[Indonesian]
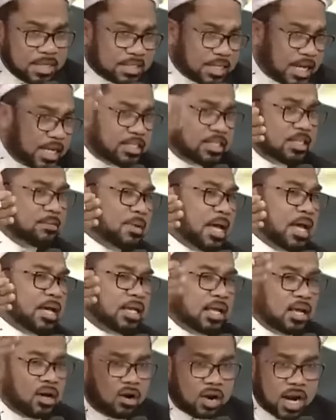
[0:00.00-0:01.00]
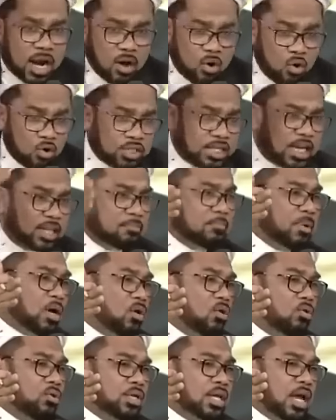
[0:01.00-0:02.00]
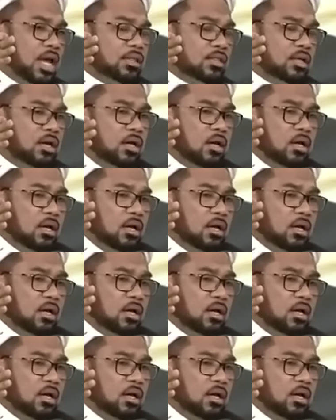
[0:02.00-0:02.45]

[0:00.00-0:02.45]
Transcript: mencaci maki, orang hujat menghujat,